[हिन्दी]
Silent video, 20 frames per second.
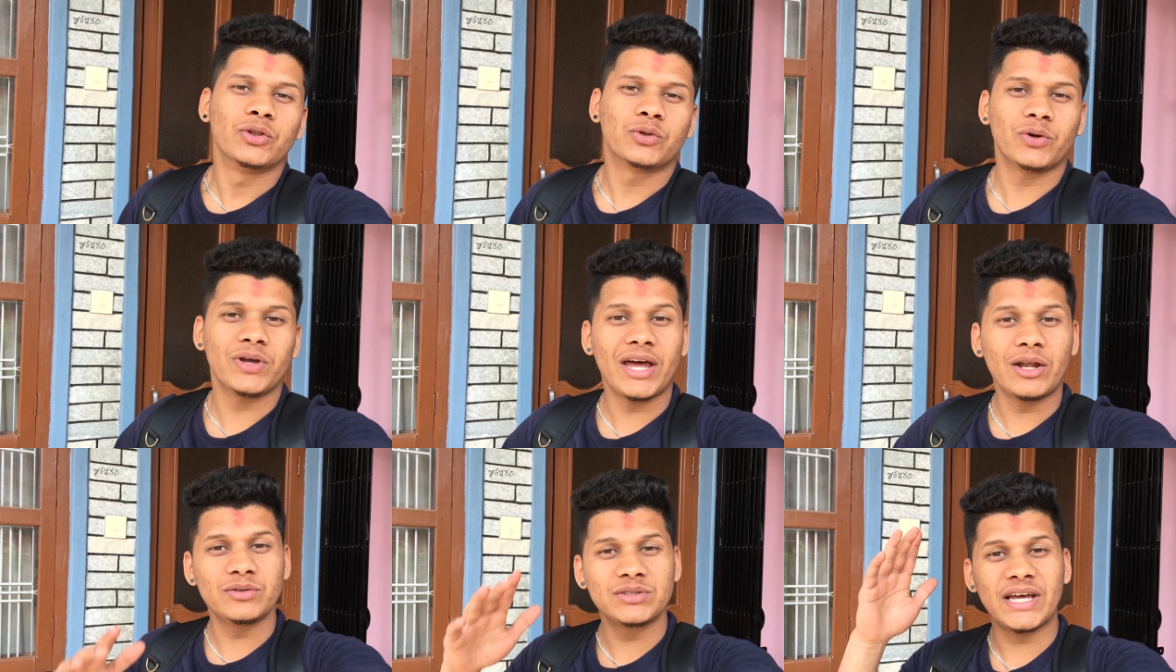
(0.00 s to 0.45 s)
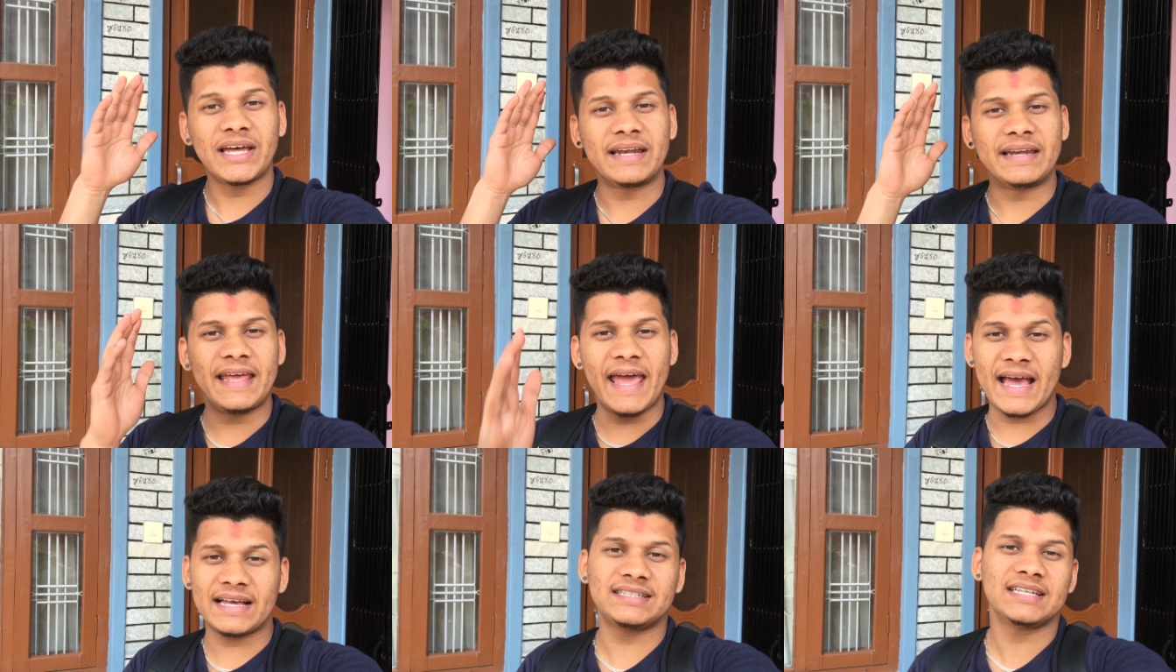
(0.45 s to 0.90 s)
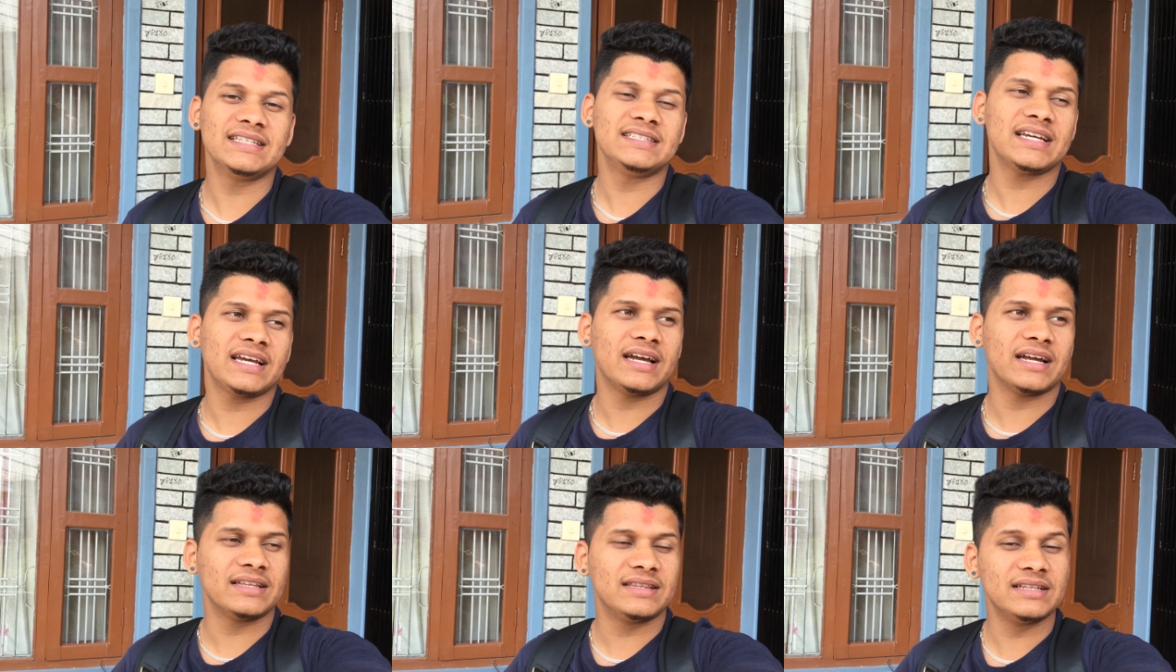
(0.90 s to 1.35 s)
तो यार उसका रिएक्शन
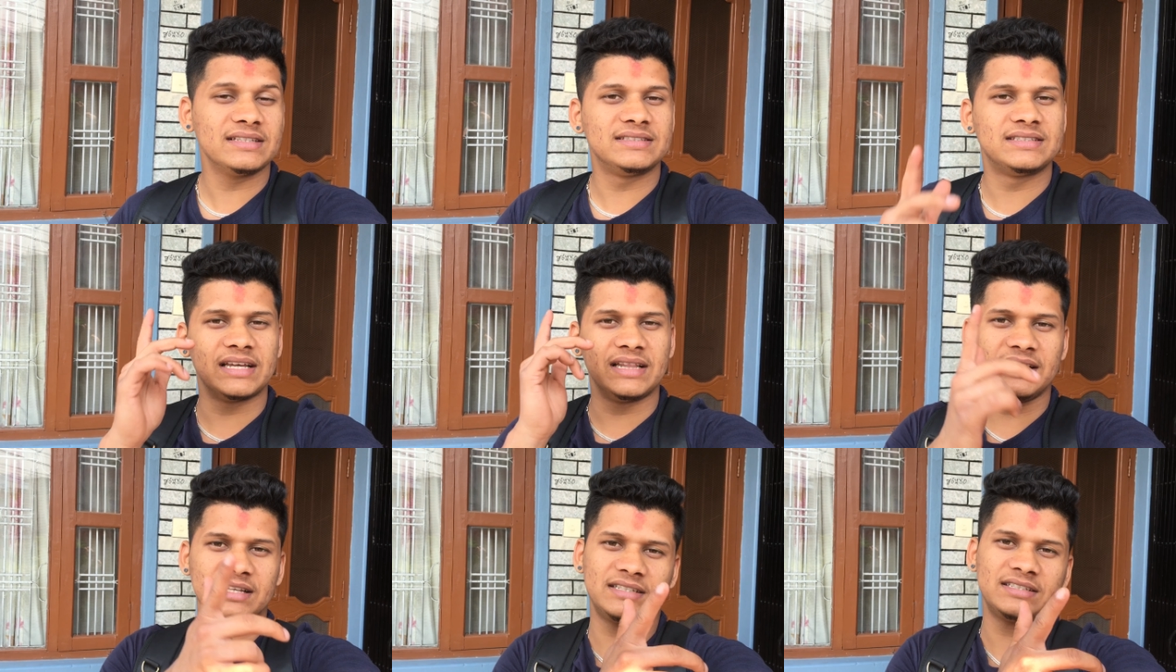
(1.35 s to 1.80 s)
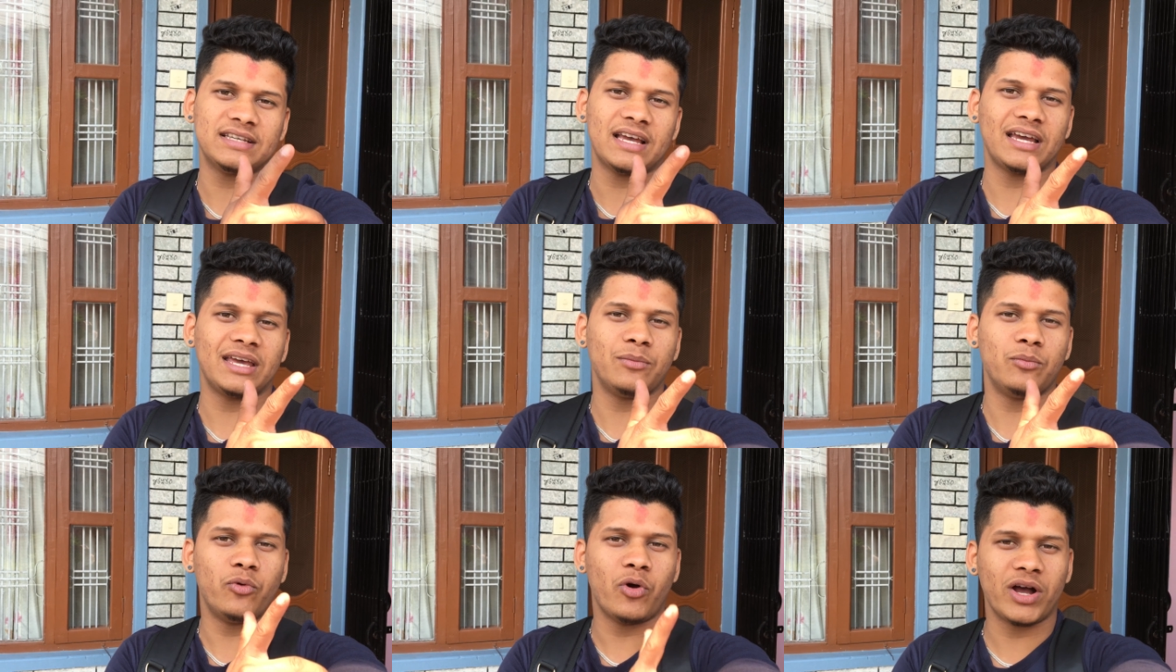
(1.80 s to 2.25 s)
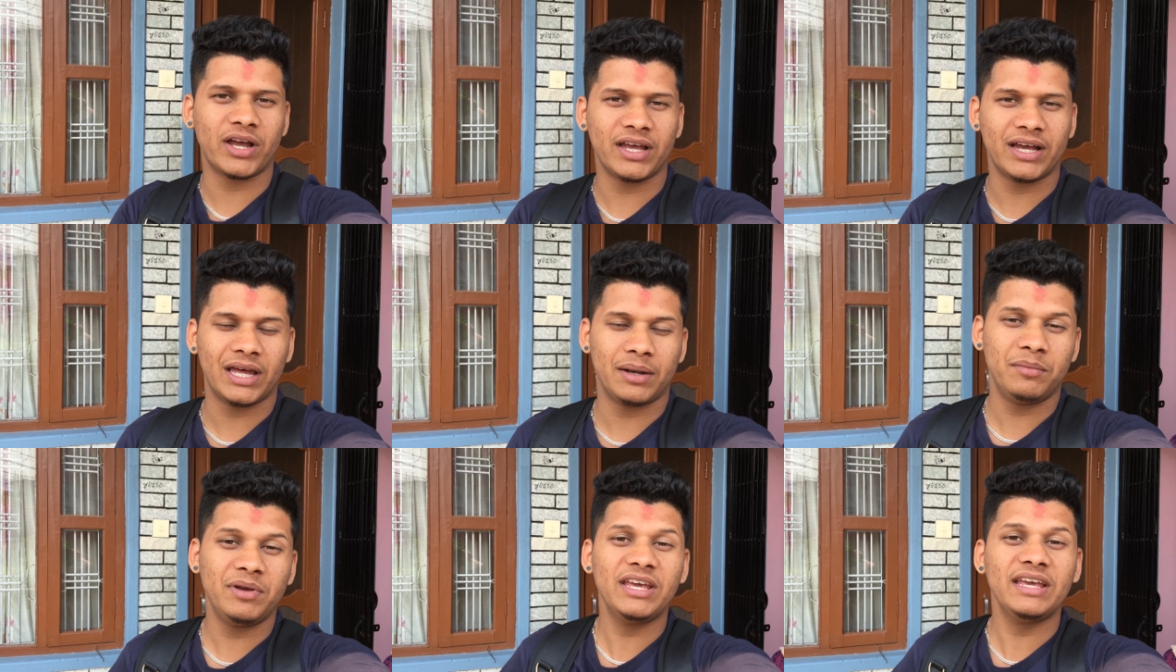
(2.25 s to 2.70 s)
चेक करते हैं जल्दी से जाके बुआ के
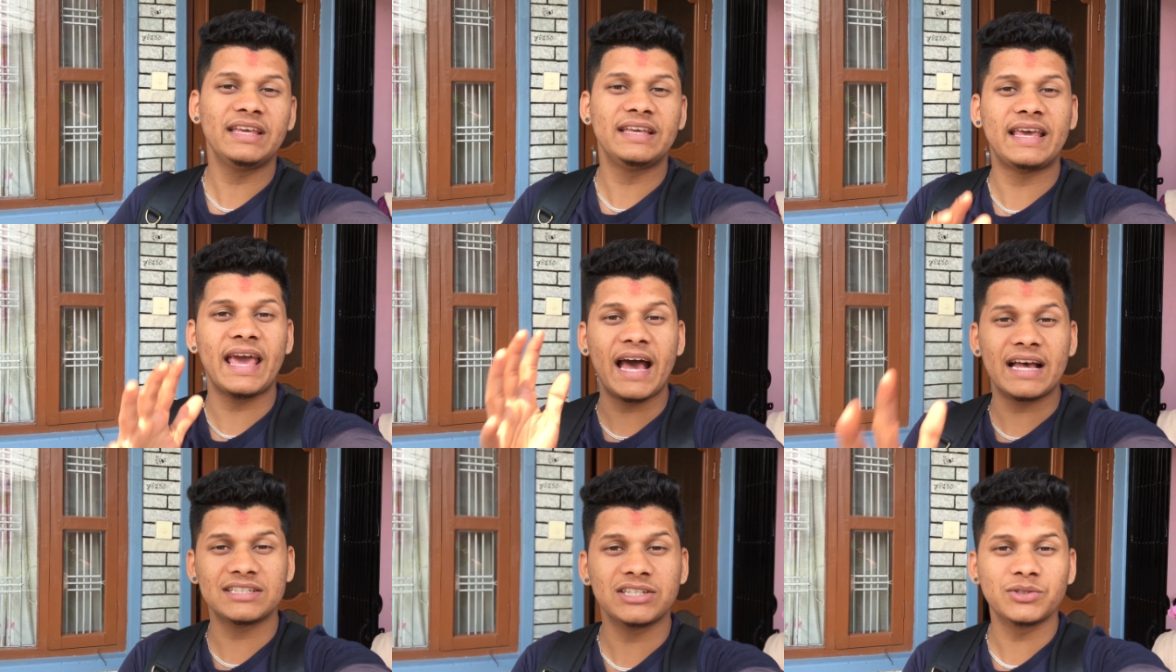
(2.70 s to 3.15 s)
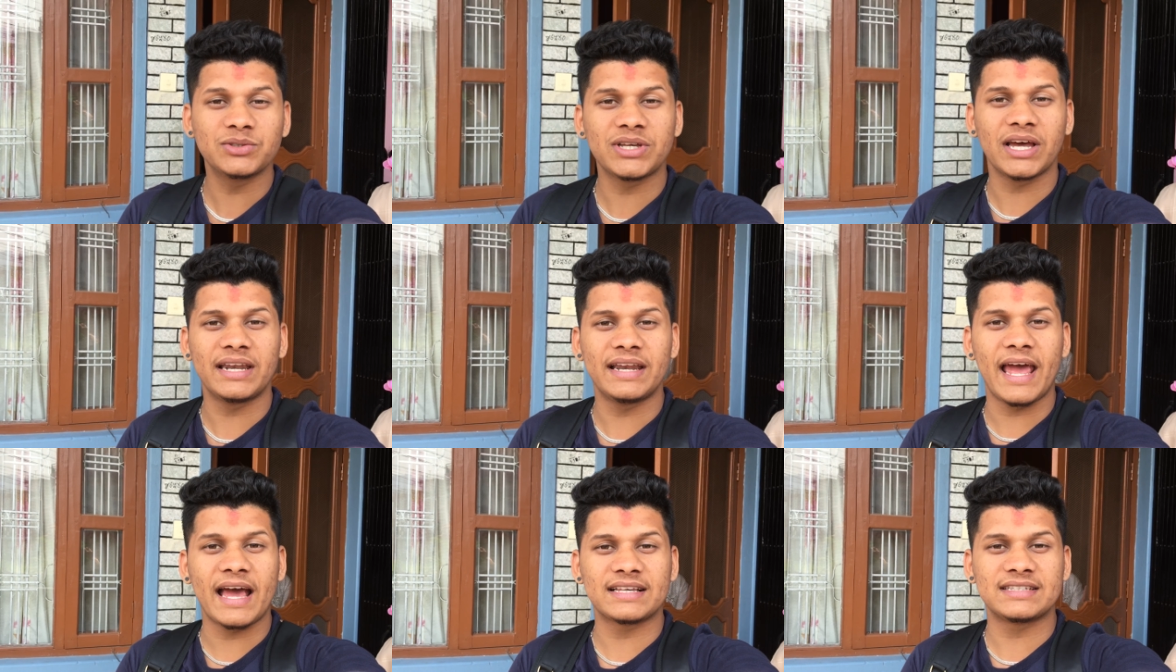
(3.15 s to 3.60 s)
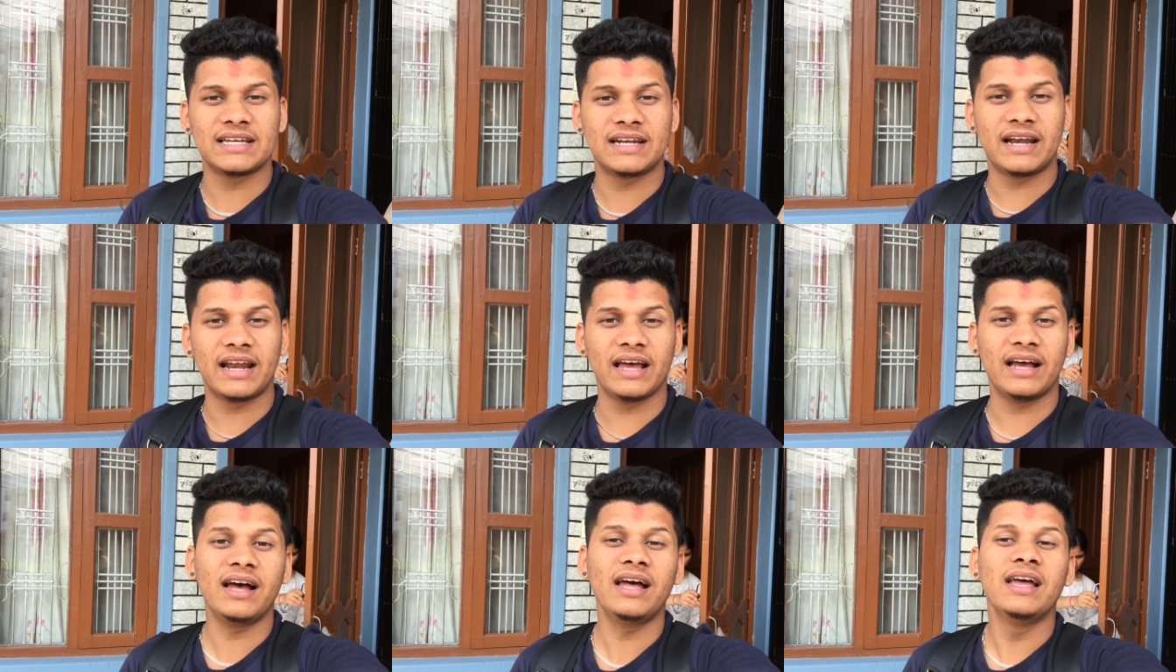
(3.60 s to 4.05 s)
घर में कि कैसा उसका रिएक्शन
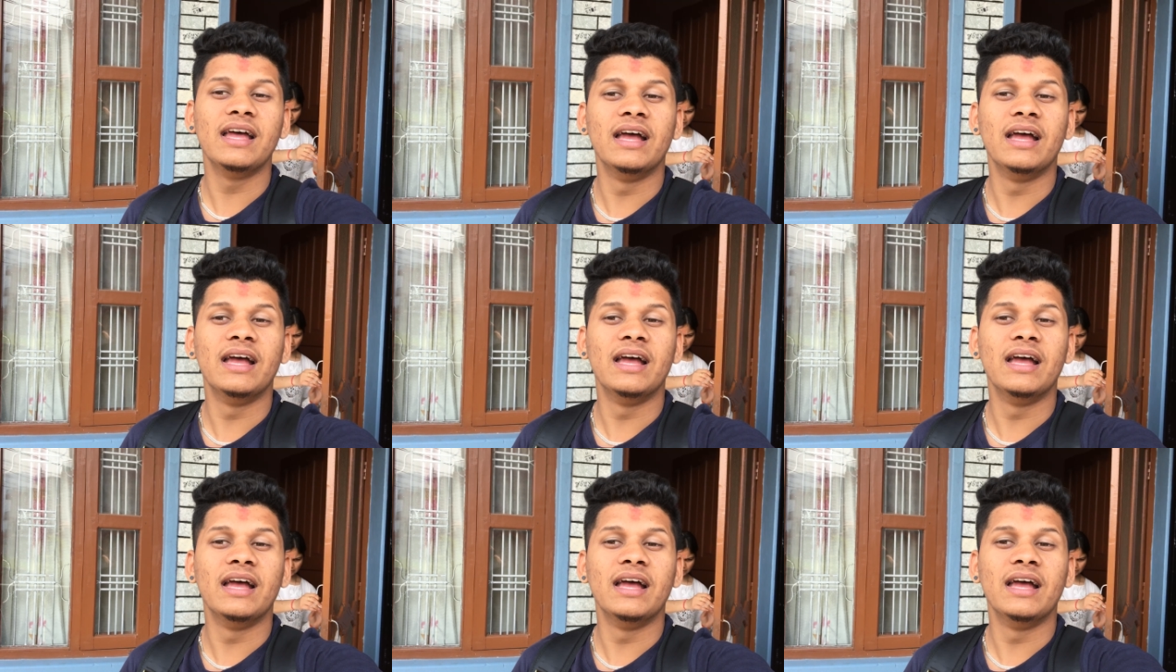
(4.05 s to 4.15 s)
रहेगा